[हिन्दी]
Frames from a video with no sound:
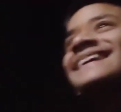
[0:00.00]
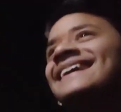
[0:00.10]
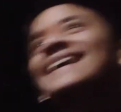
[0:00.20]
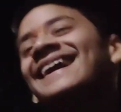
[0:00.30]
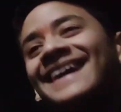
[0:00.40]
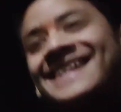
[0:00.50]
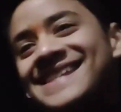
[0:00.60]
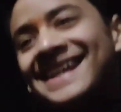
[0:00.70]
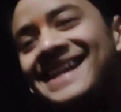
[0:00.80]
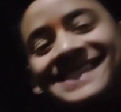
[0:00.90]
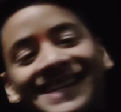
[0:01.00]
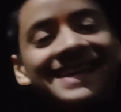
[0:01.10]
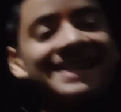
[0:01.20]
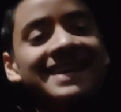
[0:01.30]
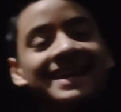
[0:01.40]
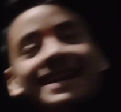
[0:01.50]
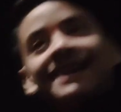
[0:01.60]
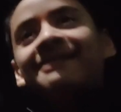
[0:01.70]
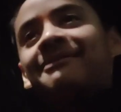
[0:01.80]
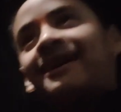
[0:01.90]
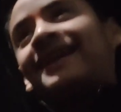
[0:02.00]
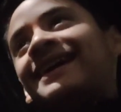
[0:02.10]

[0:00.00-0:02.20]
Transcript: हाँ खींची खींची ये हमारे